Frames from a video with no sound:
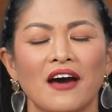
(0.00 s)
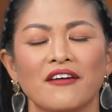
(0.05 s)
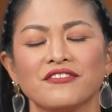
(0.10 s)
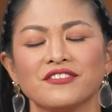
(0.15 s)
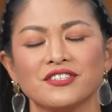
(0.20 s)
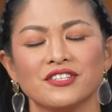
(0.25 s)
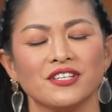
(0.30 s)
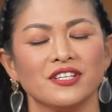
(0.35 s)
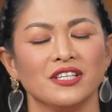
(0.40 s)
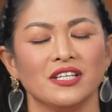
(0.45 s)

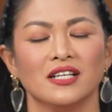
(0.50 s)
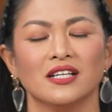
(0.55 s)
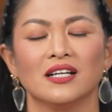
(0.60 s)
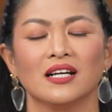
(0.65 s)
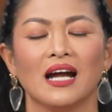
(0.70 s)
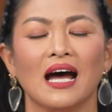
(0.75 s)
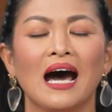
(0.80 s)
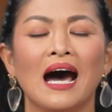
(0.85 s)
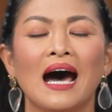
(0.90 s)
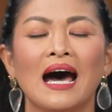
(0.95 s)
after
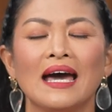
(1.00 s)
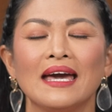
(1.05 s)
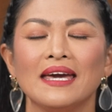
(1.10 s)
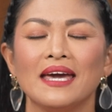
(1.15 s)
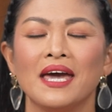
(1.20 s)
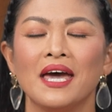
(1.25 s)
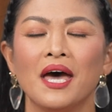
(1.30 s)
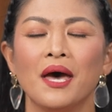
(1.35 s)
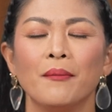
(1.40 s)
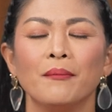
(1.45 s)
year, I
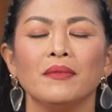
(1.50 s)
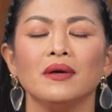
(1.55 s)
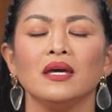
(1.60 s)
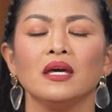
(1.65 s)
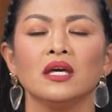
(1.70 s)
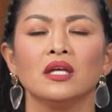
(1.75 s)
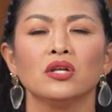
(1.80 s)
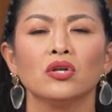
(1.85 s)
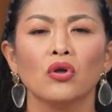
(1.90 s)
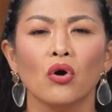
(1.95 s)
am
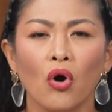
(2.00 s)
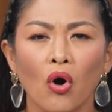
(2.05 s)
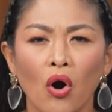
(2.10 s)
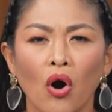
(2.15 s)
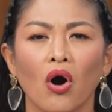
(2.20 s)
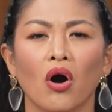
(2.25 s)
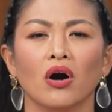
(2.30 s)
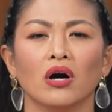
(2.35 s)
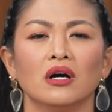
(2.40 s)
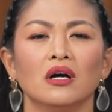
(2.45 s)
in
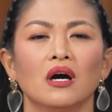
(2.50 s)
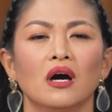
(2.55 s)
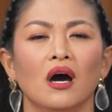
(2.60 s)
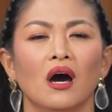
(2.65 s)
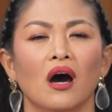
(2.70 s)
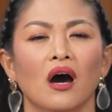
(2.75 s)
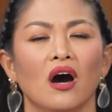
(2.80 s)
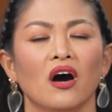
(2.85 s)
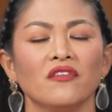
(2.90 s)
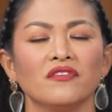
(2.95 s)
awe
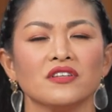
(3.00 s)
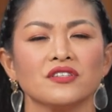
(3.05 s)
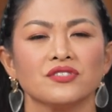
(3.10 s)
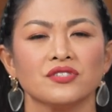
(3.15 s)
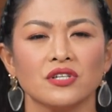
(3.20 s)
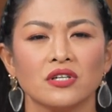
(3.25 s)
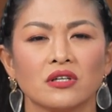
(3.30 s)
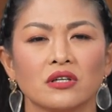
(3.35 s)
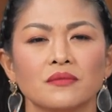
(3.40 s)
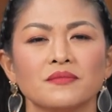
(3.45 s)
of the
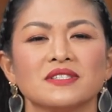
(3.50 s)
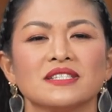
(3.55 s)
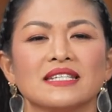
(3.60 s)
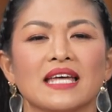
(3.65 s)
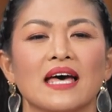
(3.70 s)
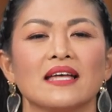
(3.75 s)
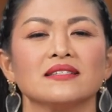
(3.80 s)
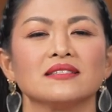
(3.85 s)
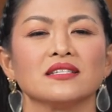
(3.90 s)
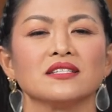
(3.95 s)

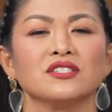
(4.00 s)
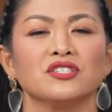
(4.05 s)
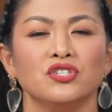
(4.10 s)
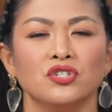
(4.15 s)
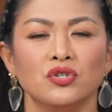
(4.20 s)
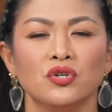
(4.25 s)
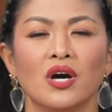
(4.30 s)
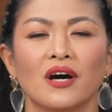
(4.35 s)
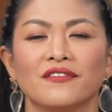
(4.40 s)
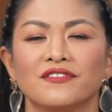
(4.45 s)
circumstances
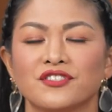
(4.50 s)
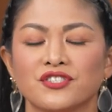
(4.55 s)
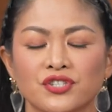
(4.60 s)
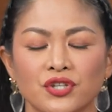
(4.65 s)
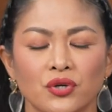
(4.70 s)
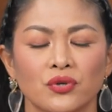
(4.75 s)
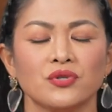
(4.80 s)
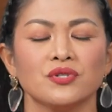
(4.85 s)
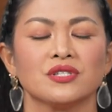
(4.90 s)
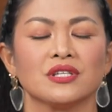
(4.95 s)
you have
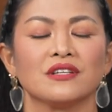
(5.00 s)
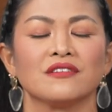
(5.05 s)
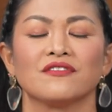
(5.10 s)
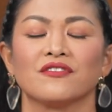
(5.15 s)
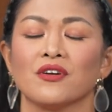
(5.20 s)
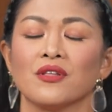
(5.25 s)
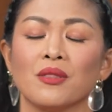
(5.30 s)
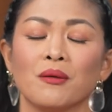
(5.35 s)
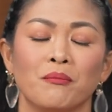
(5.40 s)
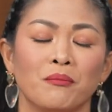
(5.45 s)
chosen
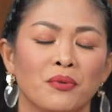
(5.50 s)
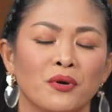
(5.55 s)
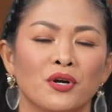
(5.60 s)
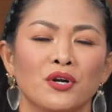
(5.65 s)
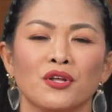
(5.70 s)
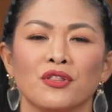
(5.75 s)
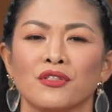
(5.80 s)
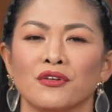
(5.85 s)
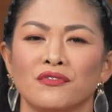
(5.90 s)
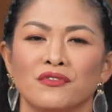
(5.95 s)
for the
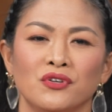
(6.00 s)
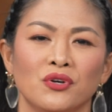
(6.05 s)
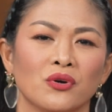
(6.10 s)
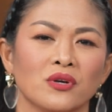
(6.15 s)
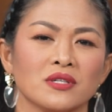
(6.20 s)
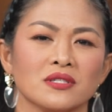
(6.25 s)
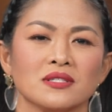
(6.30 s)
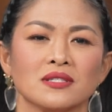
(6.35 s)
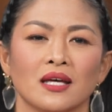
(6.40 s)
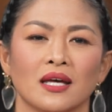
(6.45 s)
birth of
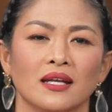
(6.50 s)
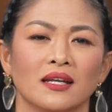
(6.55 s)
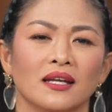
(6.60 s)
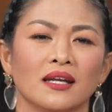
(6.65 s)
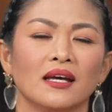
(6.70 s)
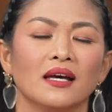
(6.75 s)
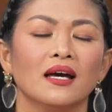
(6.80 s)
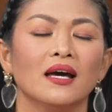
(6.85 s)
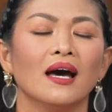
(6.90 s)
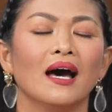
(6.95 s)
your Son.
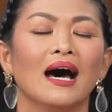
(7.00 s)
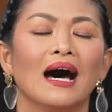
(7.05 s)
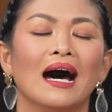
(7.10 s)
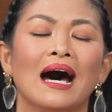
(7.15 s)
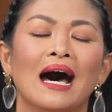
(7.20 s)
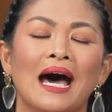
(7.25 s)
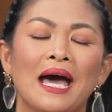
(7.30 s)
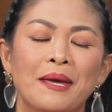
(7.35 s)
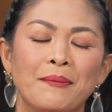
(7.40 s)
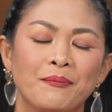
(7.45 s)

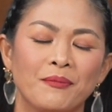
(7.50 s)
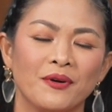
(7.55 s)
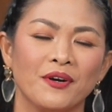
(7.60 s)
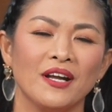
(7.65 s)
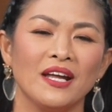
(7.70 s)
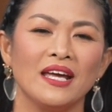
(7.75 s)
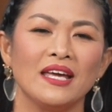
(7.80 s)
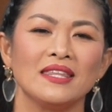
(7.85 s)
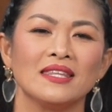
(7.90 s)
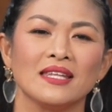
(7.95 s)
I
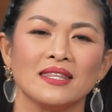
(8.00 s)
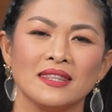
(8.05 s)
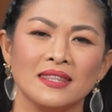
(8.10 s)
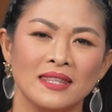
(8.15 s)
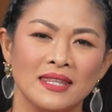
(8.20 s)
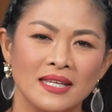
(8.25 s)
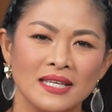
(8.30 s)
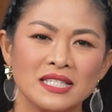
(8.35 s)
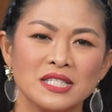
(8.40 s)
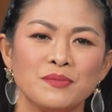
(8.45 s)
pray that
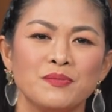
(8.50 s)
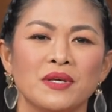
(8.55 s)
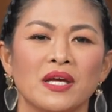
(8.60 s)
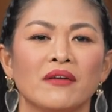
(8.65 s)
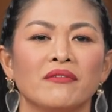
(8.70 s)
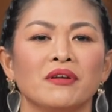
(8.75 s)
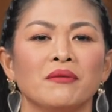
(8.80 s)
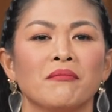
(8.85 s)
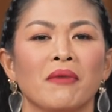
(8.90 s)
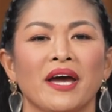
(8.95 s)
this be
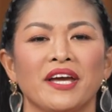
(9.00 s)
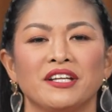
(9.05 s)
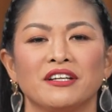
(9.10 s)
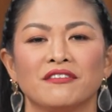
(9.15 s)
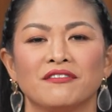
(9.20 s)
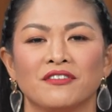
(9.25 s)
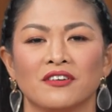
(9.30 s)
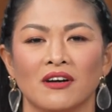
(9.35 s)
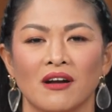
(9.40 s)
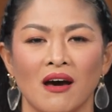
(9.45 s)
a reminder
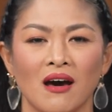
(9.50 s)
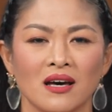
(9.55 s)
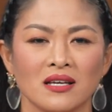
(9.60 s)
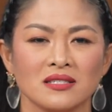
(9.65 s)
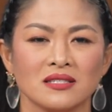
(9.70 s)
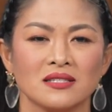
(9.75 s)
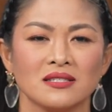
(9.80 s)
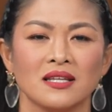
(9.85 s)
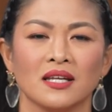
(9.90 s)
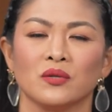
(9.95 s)
for
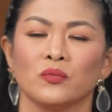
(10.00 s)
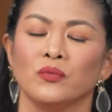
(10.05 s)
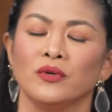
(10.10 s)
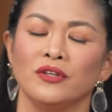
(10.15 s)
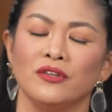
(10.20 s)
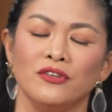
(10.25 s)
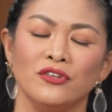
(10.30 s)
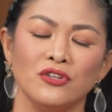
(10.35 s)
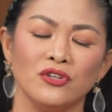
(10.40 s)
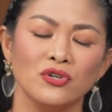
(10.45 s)
us that
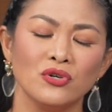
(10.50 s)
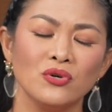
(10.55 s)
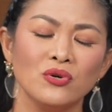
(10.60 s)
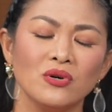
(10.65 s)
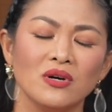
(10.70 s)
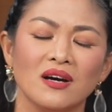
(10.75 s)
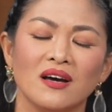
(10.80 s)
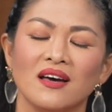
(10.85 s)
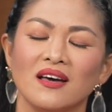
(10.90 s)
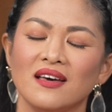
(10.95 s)
with
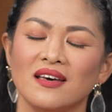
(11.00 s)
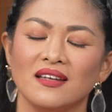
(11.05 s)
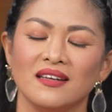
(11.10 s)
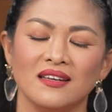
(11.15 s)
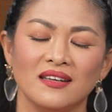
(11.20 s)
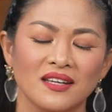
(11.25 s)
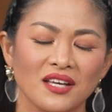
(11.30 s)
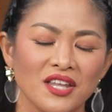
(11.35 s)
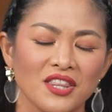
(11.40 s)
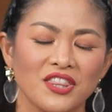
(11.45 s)
you,
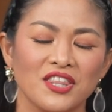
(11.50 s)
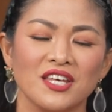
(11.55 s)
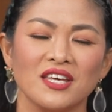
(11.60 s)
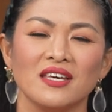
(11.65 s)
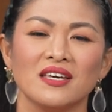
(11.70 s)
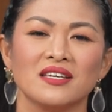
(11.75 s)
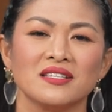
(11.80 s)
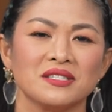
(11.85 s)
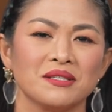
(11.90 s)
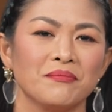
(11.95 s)

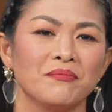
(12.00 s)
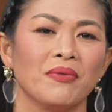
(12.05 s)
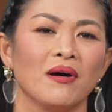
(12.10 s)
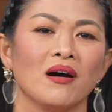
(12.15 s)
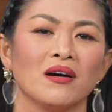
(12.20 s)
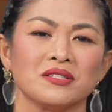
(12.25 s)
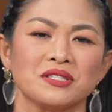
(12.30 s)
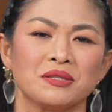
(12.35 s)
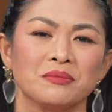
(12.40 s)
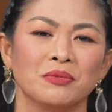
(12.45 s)
nothing is
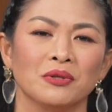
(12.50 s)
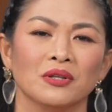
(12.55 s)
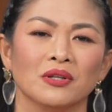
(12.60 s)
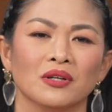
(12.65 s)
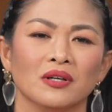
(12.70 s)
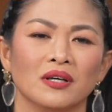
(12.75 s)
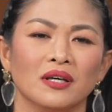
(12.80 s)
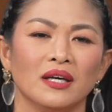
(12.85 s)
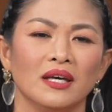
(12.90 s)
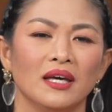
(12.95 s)

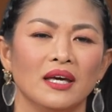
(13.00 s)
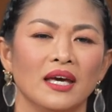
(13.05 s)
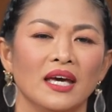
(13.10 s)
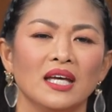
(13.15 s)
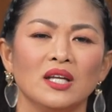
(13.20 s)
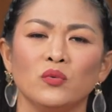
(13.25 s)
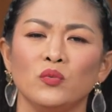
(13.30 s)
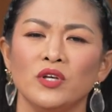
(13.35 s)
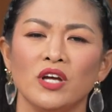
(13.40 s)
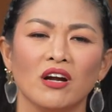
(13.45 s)
impossible
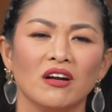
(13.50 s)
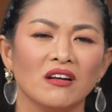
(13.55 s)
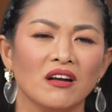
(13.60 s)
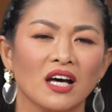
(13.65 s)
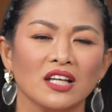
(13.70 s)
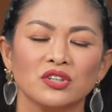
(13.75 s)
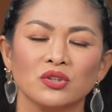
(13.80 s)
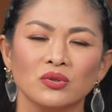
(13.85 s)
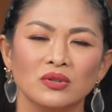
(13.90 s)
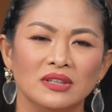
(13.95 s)
and we are
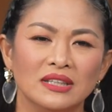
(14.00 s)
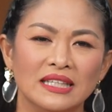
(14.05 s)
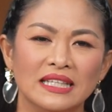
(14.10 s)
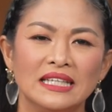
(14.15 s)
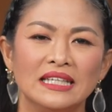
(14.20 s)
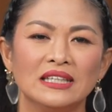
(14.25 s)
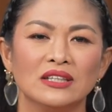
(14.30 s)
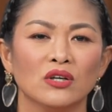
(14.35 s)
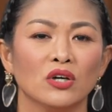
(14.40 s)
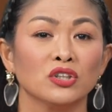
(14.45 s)
not to
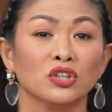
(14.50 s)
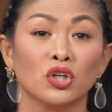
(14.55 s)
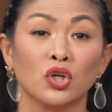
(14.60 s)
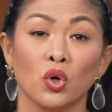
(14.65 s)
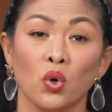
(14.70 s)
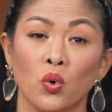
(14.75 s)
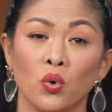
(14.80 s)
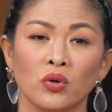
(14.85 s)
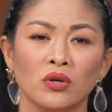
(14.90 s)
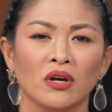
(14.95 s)
lean on
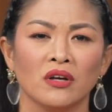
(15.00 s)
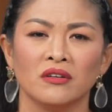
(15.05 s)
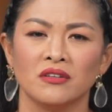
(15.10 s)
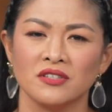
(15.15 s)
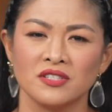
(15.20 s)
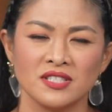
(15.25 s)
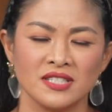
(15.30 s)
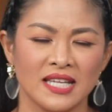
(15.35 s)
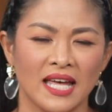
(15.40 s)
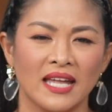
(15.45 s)
our own
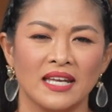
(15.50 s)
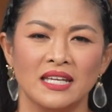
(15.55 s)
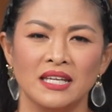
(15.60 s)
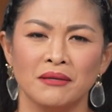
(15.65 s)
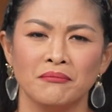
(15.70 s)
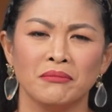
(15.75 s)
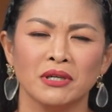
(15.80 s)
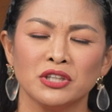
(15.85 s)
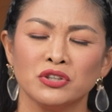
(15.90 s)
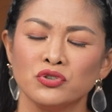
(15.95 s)

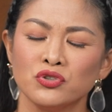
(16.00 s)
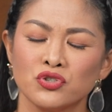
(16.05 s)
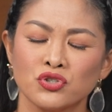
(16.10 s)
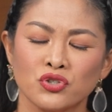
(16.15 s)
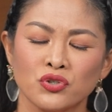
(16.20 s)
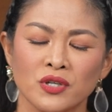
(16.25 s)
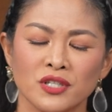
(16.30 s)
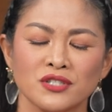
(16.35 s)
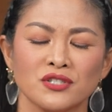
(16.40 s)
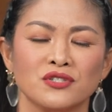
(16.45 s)
understanding, but to
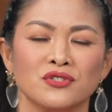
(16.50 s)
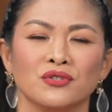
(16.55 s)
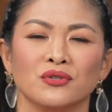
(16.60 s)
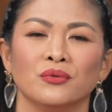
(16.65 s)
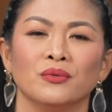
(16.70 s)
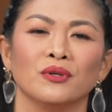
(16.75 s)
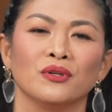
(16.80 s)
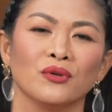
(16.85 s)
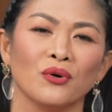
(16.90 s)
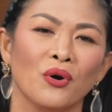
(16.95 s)
trust you
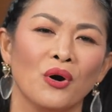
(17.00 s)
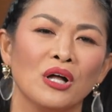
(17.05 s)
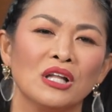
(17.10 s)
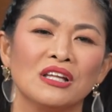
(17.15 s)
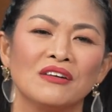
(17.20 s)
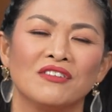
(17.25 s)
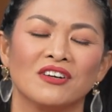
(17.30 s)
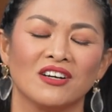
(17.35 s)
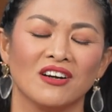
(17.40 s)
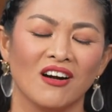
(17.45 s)
with
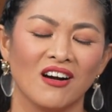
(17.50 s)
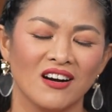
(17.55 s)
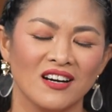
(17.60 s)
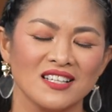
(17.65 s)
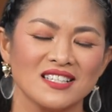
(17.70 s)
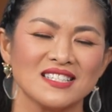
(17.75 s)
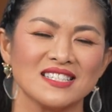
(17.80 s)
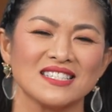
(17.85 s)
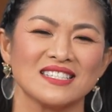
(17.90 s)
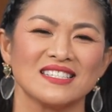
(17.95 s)
all of our
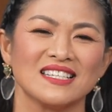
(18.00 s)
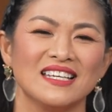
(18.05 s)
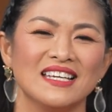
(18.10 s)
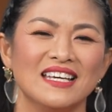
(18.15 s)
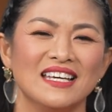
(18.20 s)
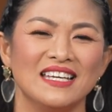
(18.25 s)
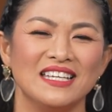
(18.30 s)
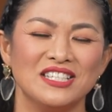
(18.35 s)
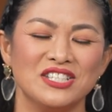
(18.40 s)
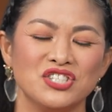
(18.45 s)
hearts.
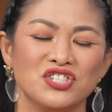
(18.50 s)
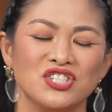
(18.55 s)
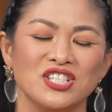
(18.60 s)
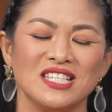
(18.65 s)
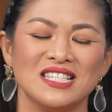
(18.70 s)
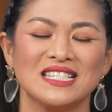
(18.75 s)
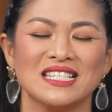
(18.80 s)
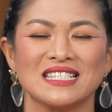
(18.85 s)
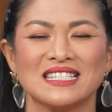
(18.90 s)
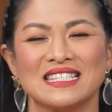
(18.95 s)
In
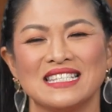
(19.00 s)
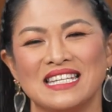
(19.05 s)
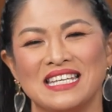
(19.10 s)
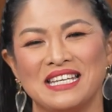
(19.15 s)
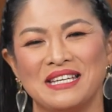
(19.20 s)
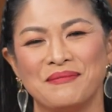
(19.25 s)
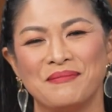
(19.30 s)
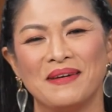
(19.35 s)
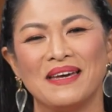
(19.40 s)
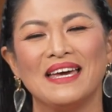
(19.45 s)
Jesus'
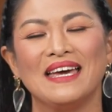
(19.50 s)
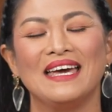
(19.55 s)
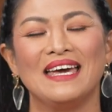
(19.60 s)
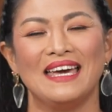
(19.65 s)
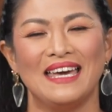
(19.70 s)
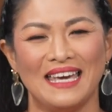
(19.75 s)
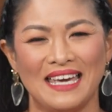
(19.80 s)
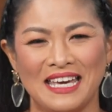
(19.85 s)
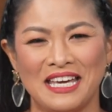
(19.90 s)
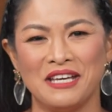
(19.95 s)
name,
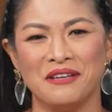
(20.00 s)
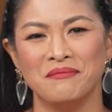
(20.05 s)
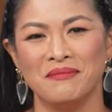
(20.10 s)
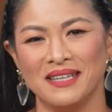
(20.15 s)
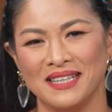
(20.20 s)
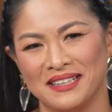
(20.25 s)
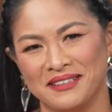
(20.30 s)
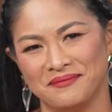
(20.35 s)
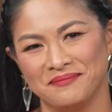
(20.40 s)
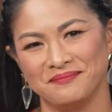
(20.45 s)

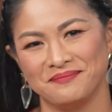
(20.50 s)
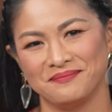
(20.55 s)
amen.